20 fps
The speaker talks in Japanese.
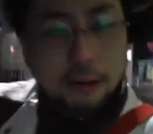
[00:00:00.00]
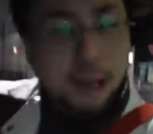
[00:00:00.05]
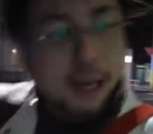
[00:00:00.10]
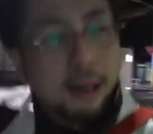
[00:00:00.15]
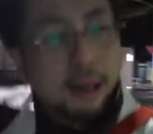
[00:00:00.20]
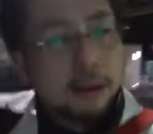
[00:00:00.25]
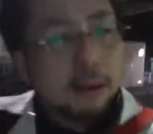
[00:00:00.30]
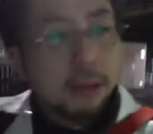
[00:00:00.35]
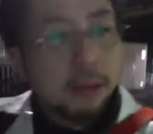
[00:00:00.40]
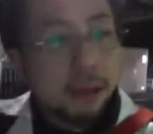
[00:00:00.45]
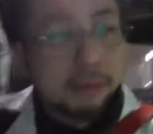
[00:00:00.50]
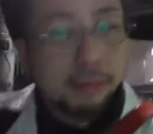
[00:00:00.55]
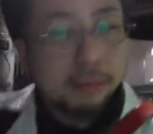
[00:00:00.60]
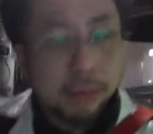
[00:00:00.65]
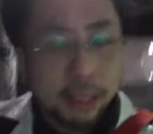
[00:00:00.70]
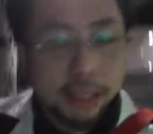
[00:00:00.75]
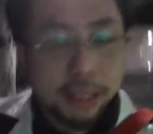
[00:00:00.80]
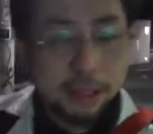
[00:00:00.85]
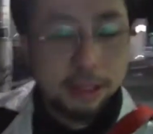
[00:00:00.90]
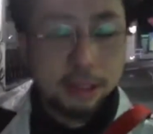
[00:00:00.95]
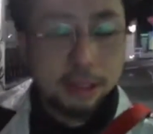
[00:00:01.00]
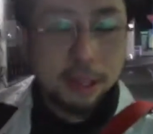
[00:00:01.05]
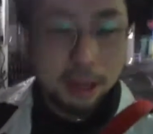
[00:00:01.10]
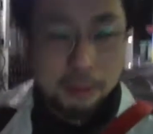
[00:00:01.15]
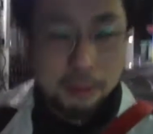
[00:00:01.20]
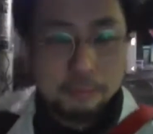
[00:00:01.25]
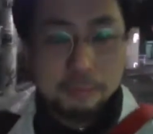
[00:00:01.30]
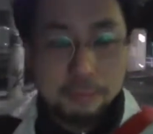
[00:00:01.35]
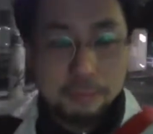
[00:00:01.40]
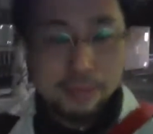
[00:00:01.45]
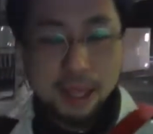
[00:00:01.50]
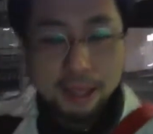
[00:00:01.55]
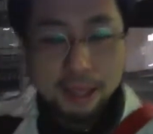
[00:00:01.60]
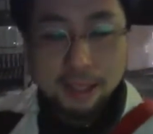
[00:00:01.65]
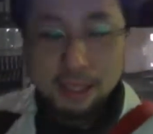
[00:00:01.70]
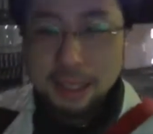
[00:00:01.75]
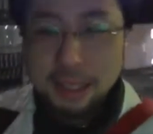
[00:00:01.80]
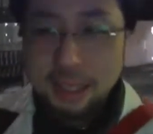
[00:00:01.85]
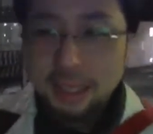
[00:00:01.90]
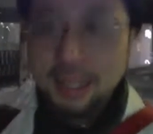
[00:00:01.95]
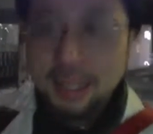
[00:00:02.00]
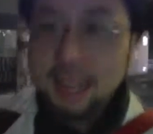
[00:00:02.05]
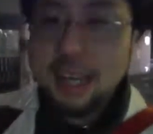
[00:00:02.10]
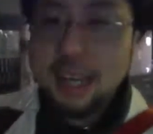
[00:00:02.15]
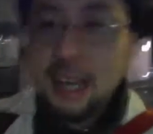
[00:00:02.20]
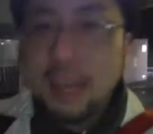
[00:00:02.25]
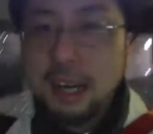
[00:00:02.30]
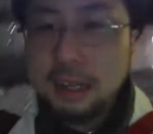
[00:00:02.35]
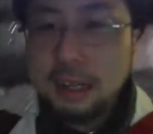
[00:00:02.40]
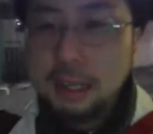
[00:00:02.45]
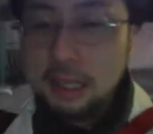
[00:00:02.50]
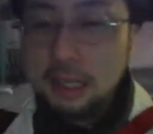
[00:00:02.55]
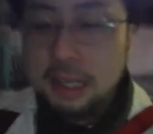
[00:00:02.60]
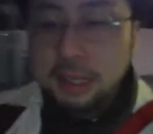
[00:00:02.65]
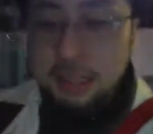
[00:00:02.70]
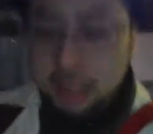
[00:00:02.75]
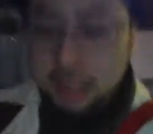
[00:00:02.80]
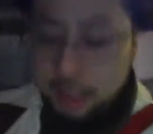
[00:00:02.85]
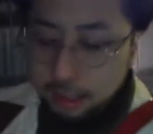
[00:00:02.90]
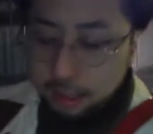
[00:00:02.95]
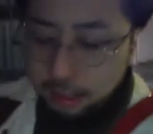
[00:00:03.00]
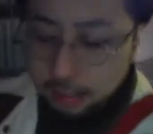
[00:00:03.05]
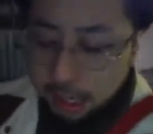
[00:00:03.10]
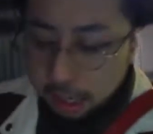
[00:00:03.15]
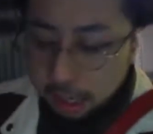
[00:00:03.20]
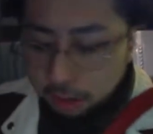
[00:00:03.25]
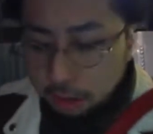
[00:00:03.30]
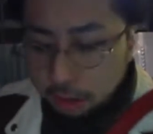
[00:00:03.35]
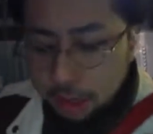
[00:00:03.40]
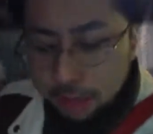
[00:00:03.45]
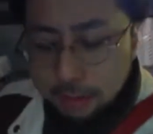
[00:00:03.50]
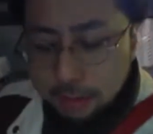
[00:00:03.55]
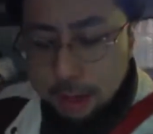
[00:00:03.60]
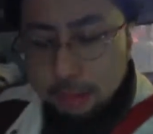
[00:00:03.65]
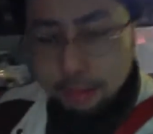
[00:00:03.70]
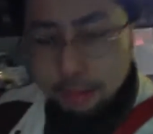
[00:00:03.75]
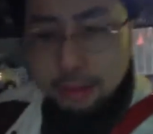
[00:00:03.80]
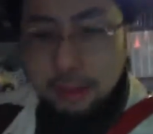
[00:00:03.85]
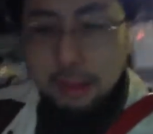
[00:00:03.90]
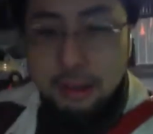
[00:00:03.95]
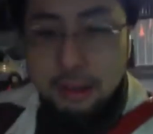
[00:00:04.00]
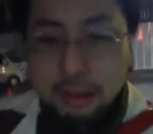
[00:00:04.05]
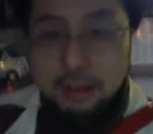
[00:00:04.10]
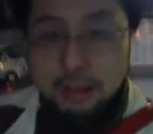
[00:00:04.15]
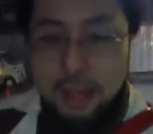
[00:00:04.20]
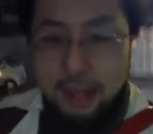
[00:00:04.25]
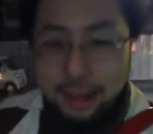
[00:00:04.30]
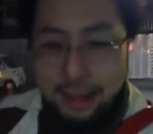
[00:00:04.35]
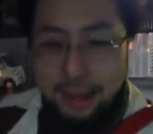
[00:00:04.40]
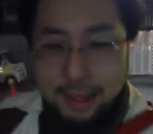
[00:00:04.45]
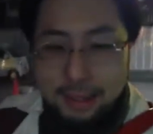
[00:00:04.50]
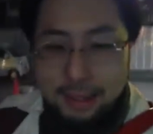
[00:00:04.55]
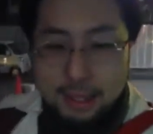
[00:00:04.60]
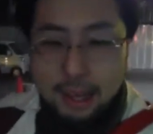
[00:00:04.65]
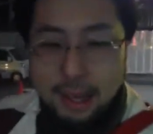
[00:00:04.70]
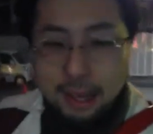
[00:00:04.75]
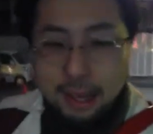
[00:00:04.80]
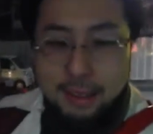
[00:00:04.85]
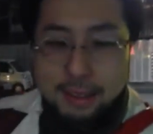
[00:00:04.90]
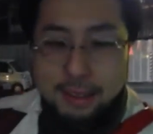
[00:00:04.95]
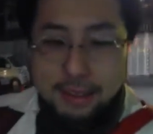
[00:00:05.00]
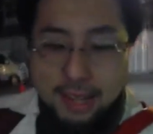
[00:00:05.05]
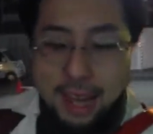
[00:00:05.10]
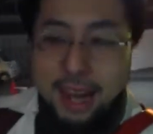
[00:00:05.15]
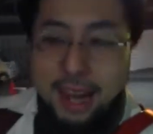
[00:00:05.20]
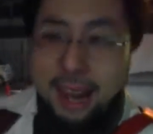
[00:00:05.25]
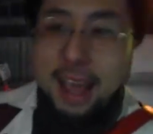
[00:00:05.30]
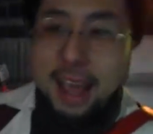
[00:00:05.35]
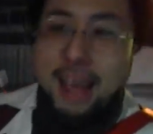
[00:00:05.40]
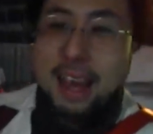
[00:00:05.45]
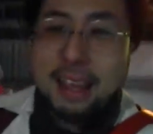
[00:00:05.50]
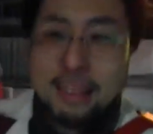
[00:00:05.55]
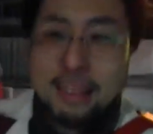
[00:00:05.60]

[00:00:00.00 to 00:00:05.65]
ちって。なんか、ニコ生風に言うなら、なんか、慣れ合いすぎっていうか、